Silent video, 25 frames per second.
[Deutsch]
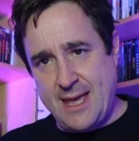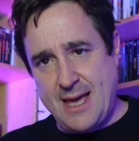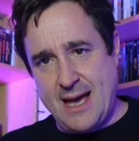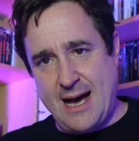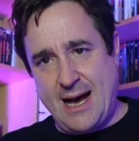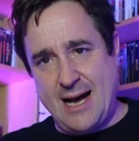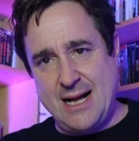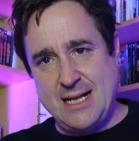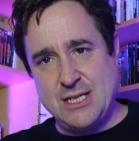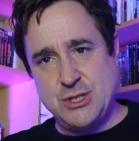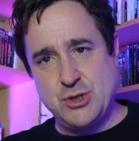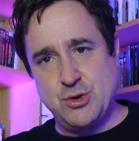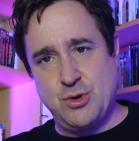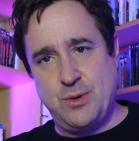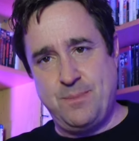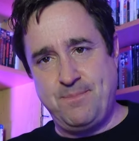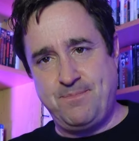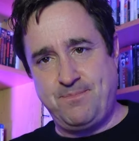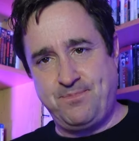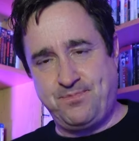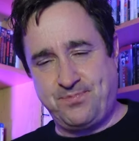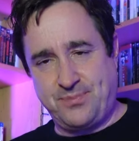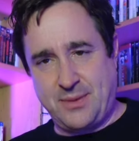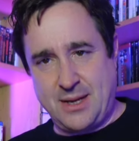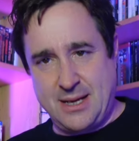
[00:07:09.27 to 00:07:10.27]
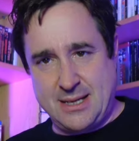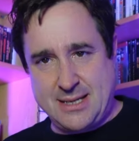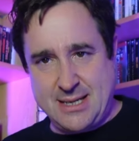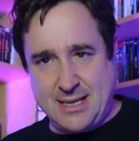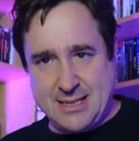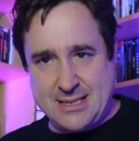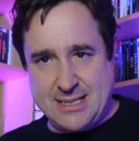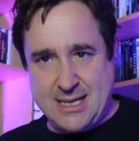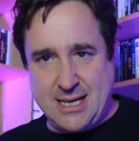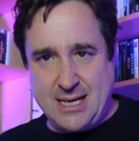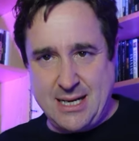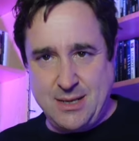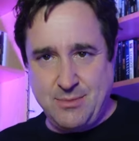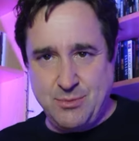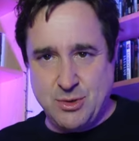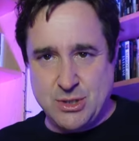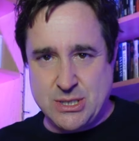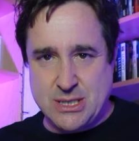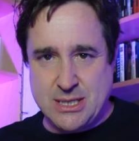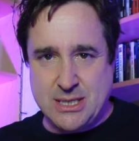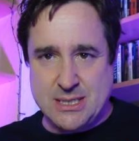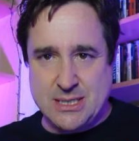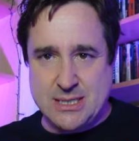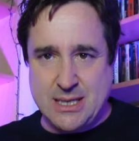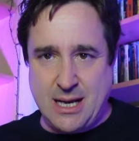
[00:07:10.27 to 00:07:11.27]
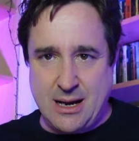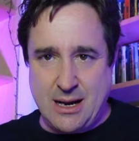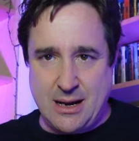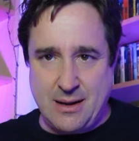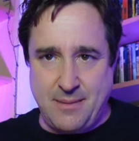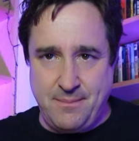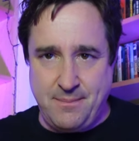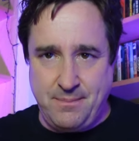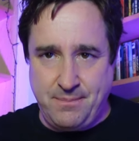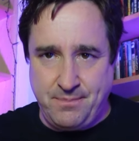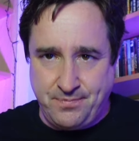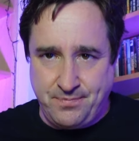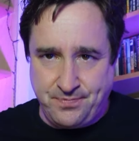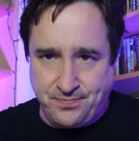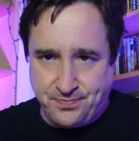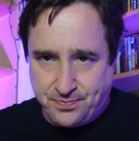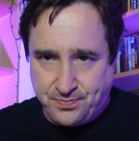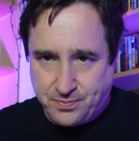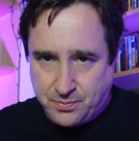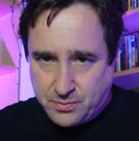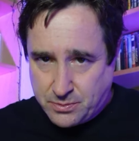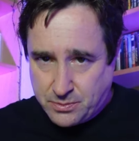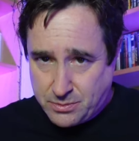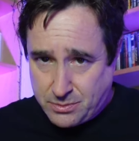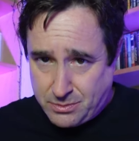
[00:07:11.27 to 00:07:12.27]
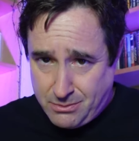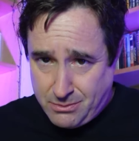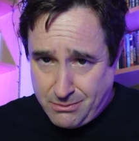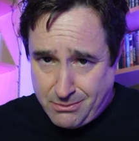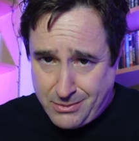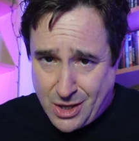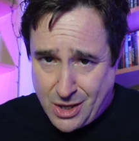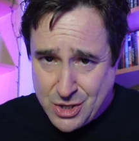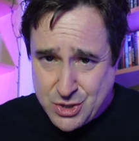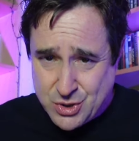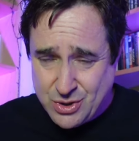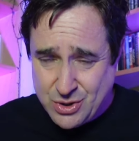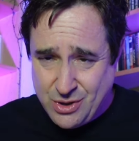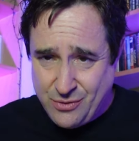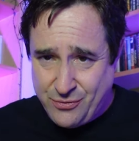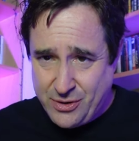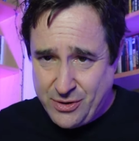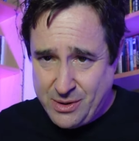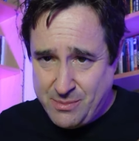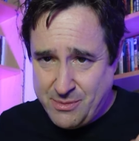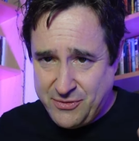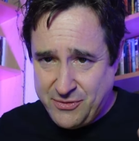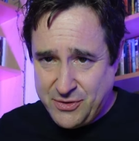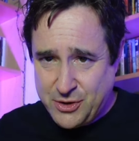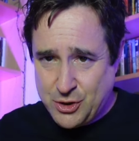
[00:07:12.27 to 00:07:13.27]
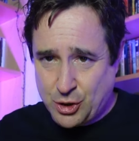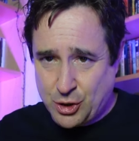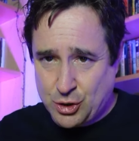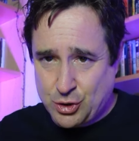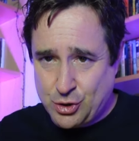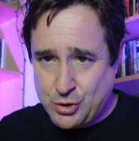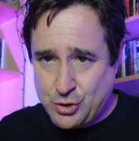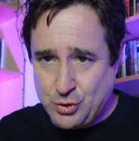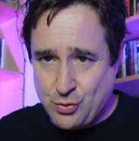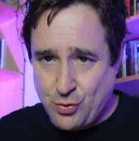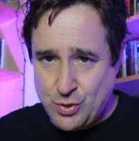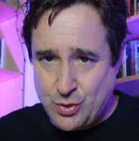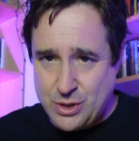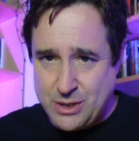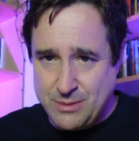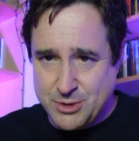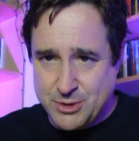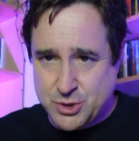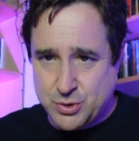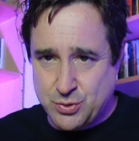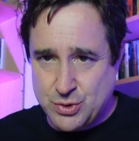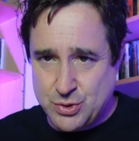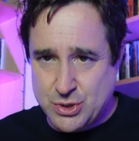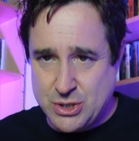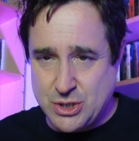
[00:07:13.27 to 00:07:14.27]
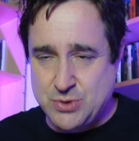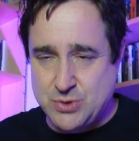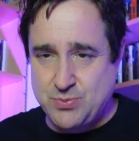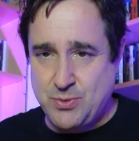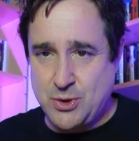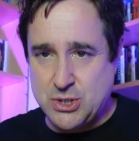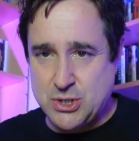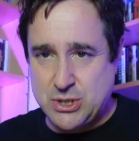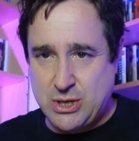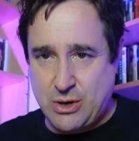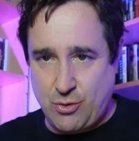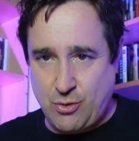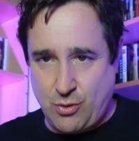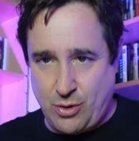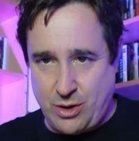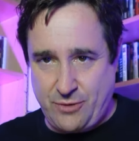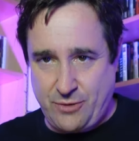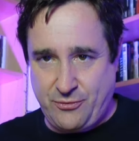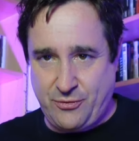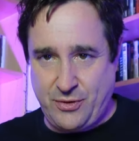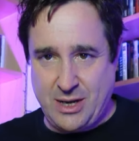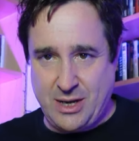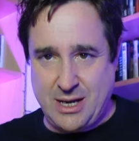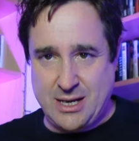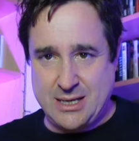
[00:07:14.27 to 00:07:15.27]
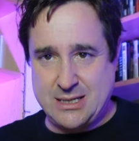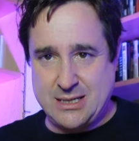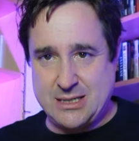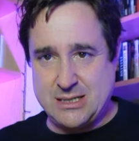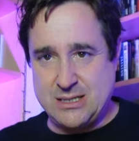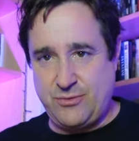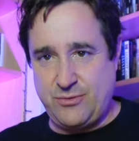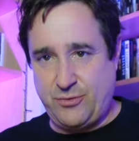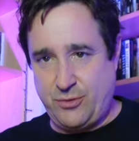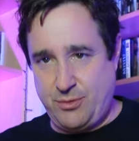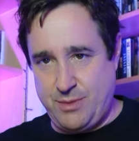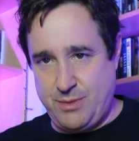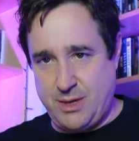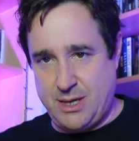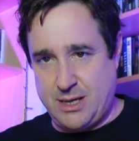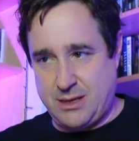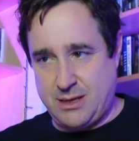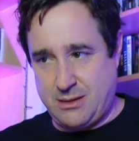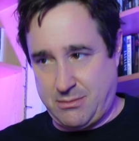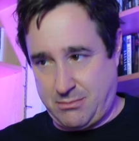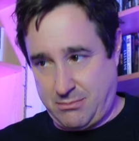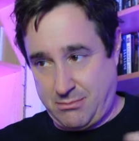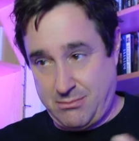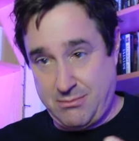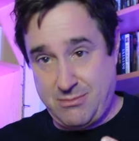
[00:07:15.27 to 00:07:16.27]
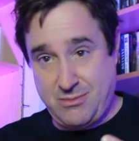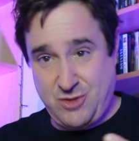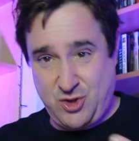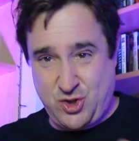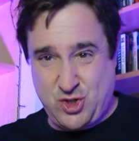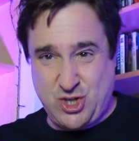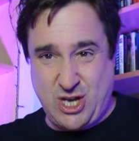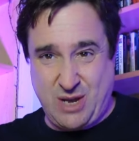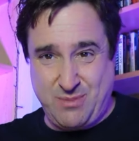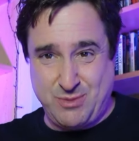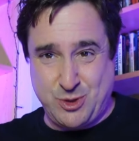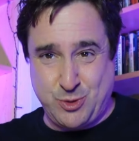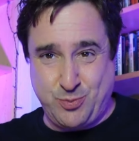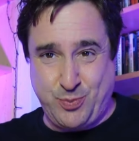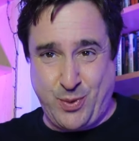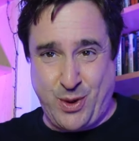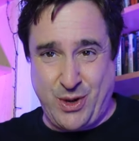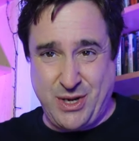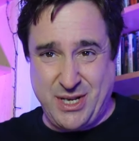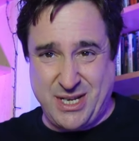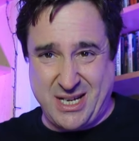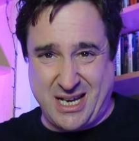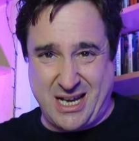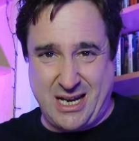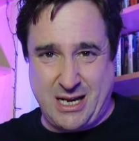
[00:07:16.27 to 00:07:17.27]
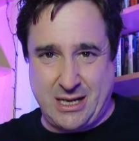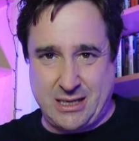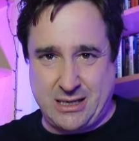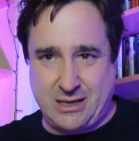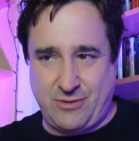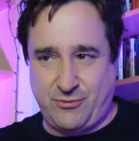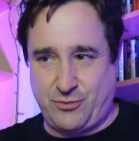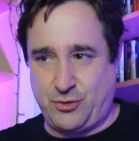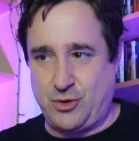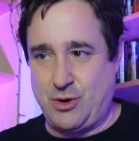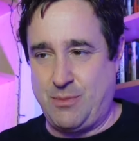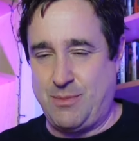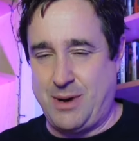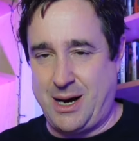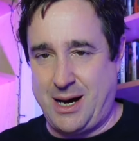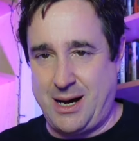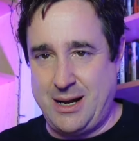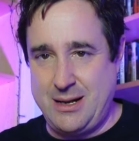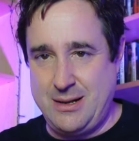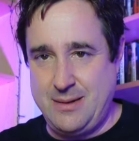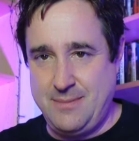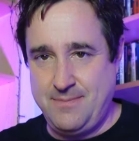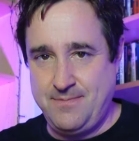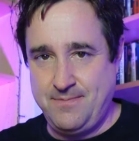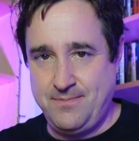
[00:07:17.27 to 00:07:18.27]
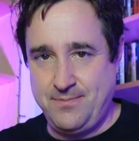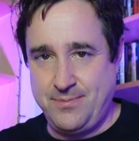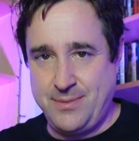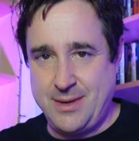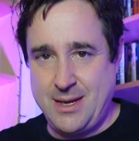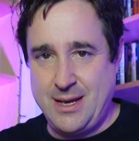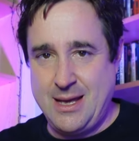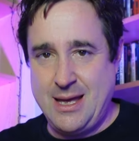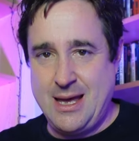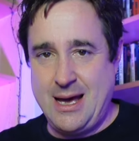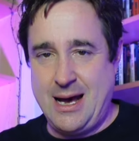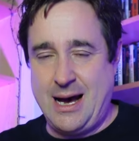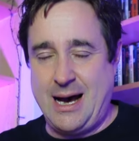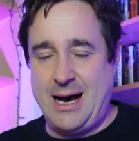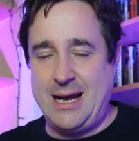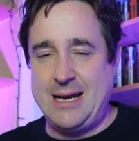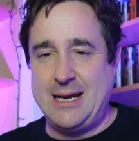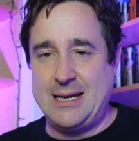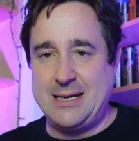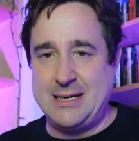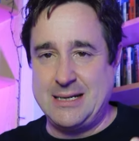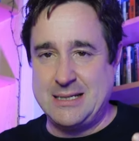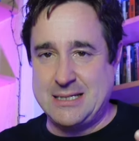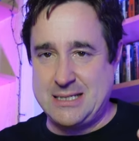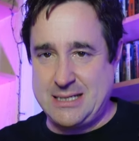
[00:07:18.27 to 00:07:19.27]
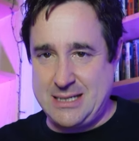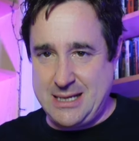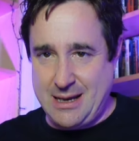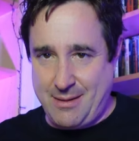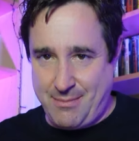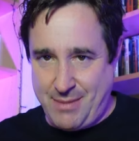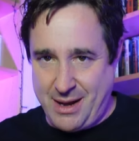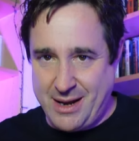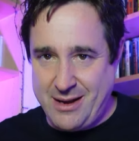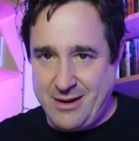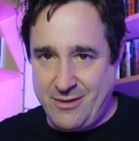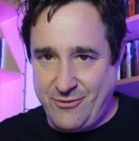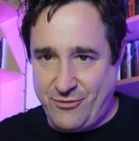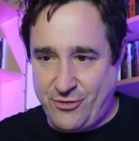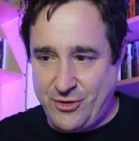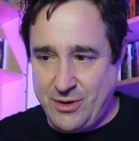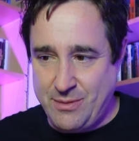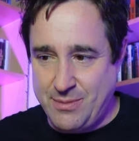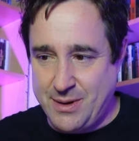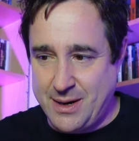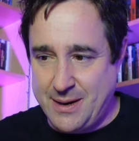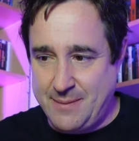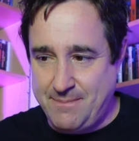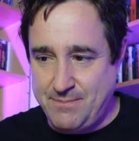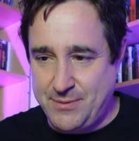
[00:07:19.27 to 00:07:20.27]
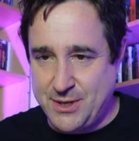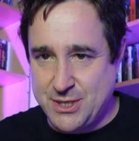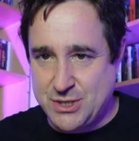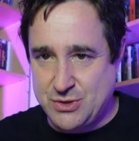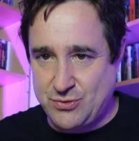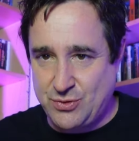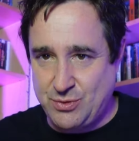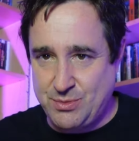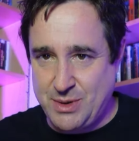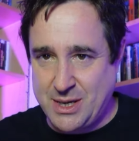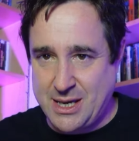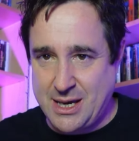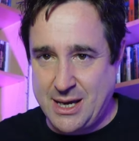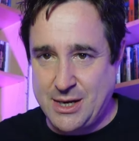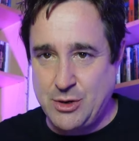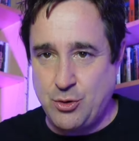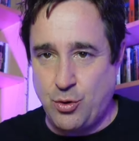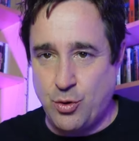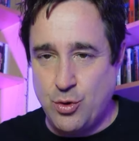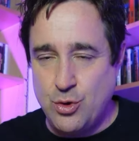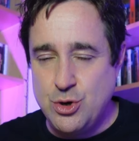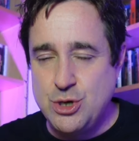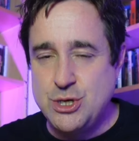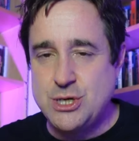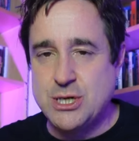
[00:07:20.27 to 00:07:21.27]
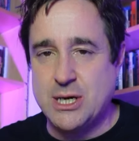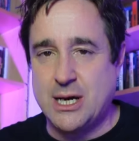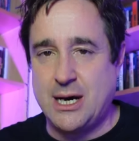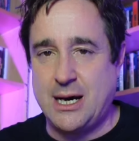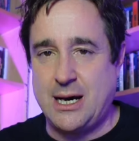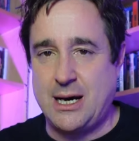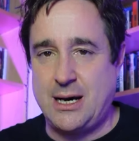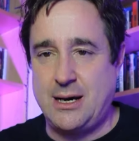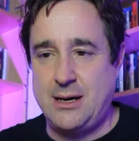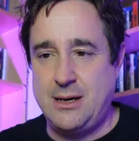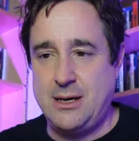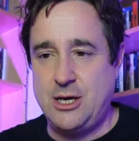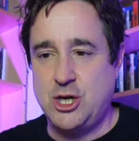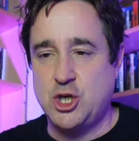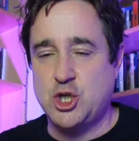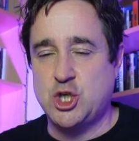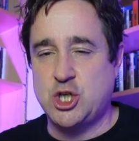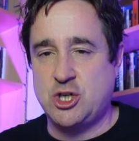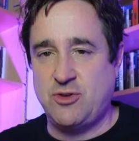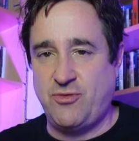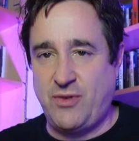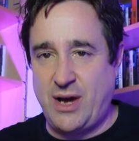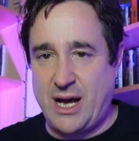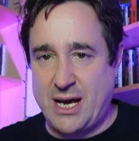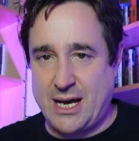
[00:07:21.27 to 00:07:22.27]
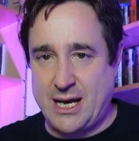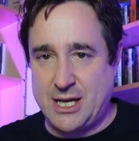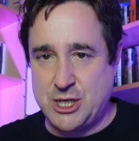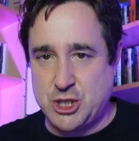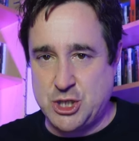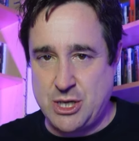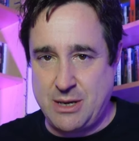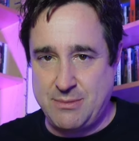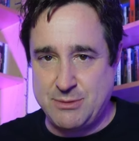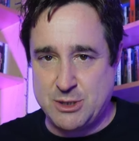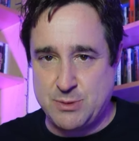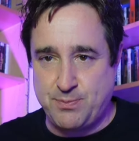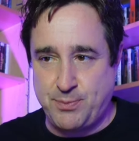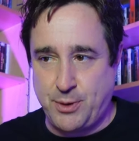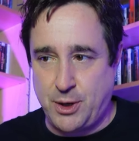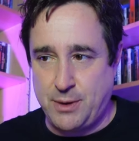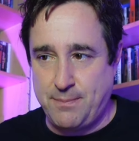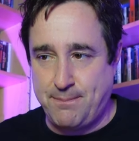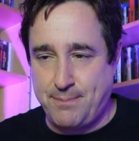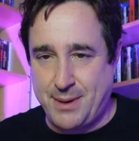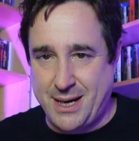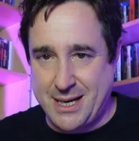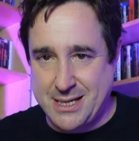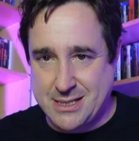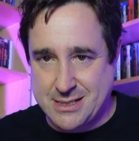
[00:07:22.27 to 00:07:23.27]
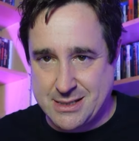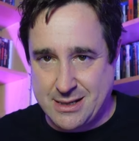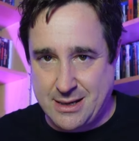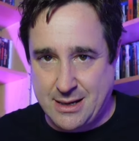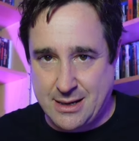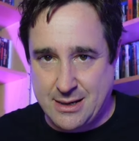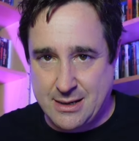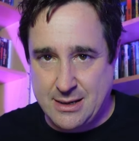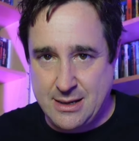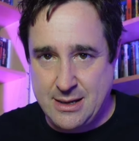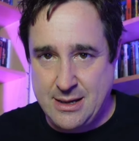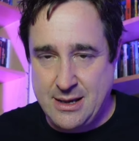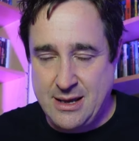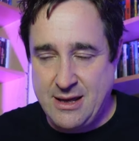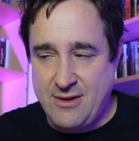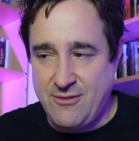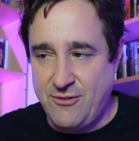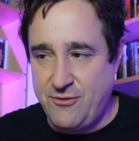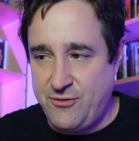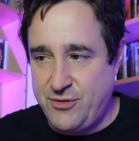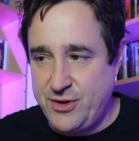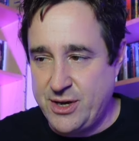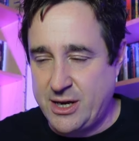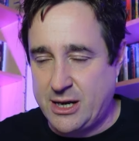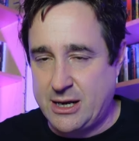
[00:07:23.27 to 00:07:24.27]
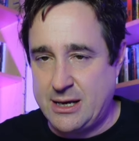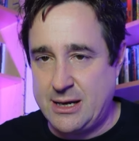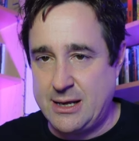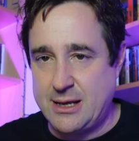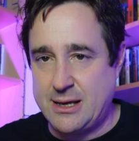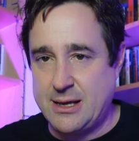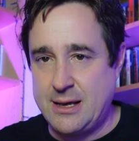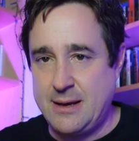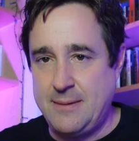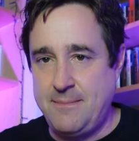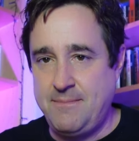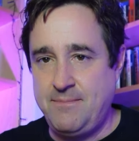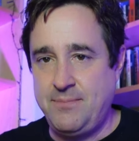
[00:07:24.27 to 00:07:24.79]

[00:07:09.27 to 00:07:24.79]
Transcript: Also, tatsächlich muss ich sagen, so eine Filme wie Dr. No, Liebesgrüße aus Moskau, Goldfinger, die sind für mich James Bond relativ normal. Allerdings Diamantenfieber ist für mich ein ultra schwacher James Bond Beitrag. Wirklich.